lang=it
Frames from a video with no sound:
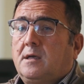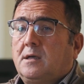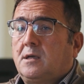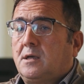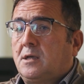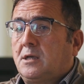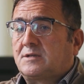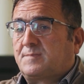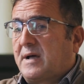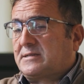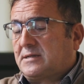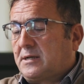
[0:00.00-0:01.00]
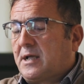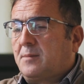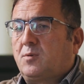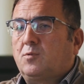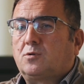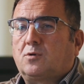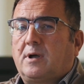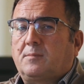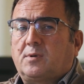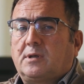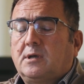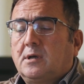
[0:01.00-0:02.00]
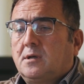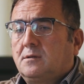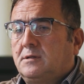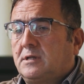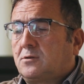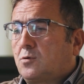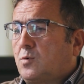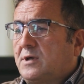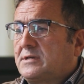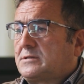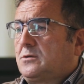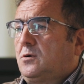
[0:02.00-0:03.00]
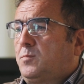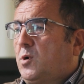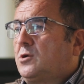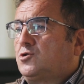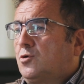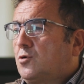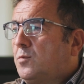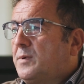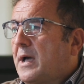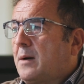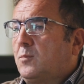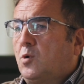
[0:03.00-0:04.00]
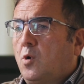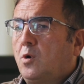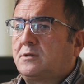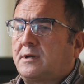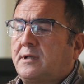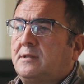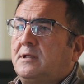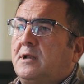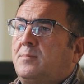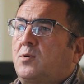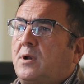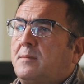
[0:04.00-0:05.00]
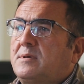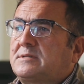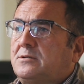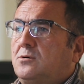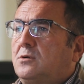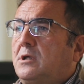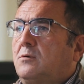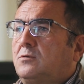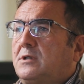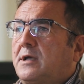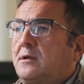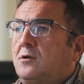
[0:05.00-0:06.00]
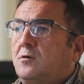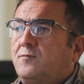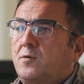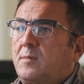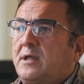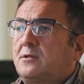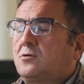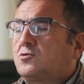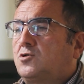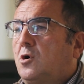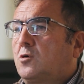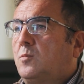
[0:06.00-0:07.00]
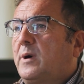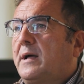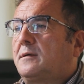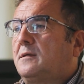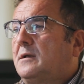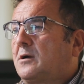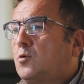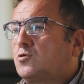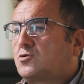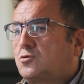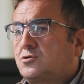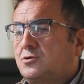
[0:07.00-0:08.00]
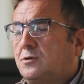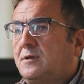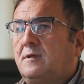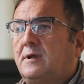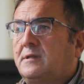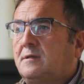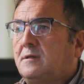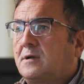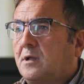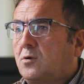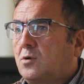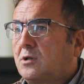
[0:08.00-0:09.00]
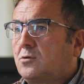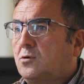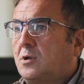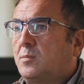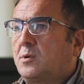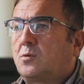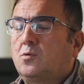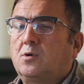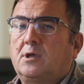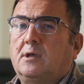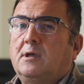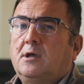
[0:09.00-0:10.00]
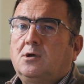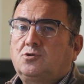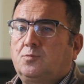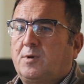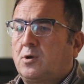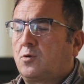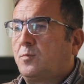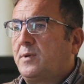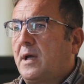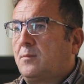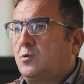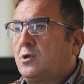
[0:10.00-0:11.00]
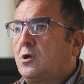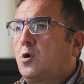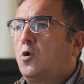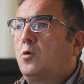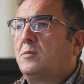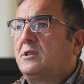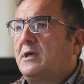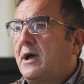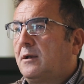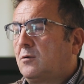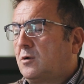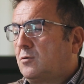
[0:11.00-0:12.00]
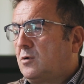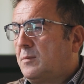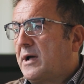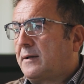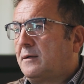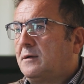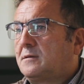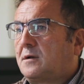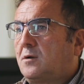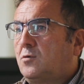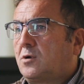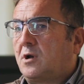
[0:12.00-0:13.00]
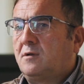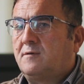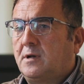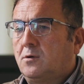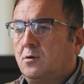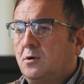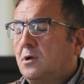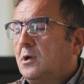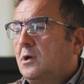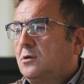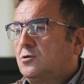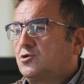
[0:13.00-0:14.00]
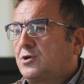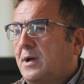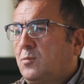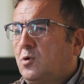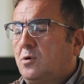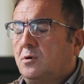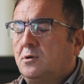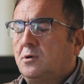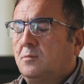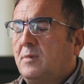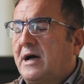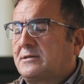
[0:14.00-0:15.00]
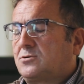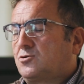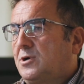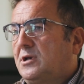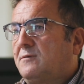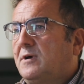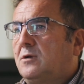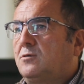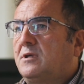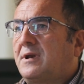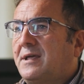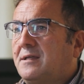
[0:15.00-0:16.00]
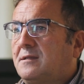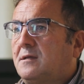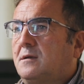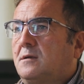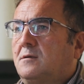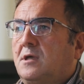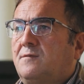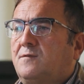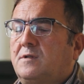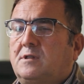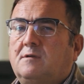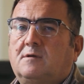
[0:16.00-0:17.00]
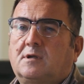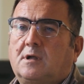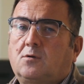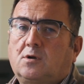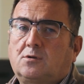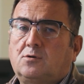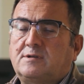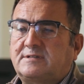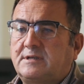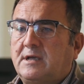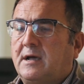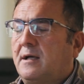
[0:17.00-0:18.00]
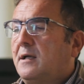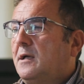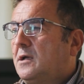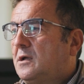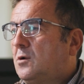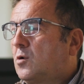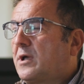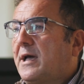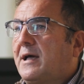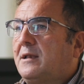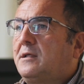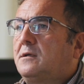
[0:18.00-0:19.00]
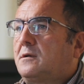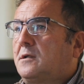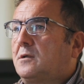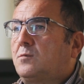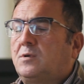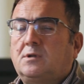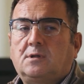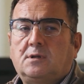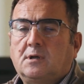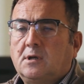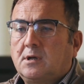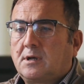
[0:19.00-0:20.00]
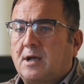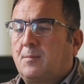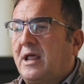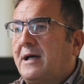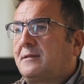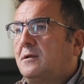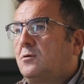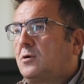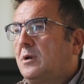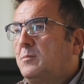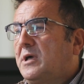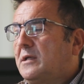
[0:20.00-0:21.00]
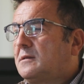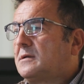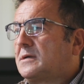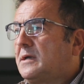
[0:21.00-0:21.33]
eh, spazi in campi molto ampi. Detto questo poi ci occupiamo oltre che della programmazione, un tecnico informatico si occupa anche della costruzione di reti di calcolatori per cui ci preoccupiamo di come dialogano le macchine tra loro a livello diciamo, eh, basso, cioè a livello di rete effettiva dei calcolatori sia locali, rete quindi cablate localmente